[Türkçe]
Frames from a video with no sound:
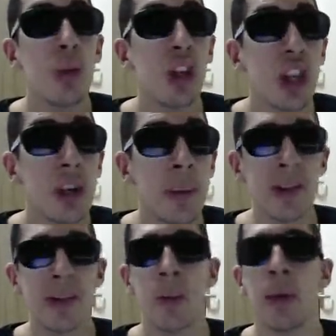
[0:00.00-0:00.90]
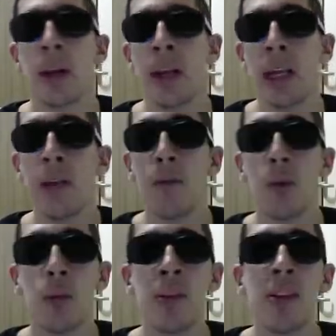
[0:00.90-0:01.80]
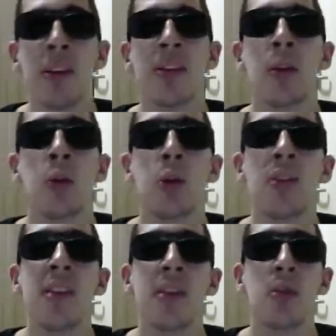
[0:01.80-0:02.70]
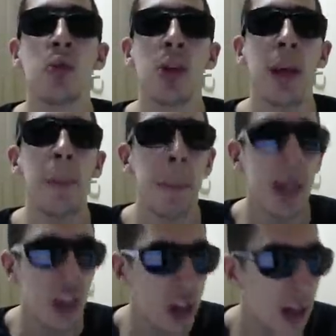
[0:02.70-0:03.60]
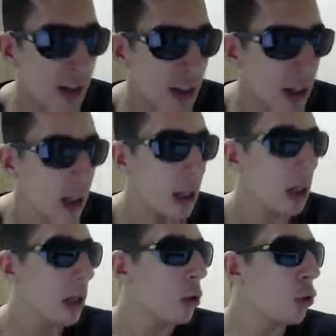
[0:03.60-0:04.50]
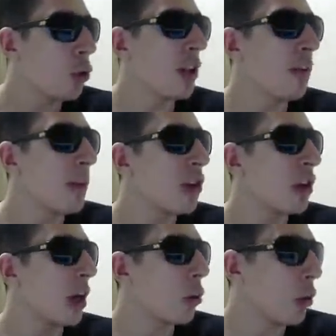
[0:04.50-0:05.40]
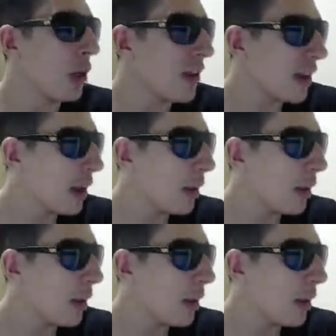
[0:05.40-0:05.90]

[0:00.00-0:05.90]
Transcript: şey çıkmazsa bakın ne inform ne 84 ne 83 hani hep baş çıkarsa da 125k coins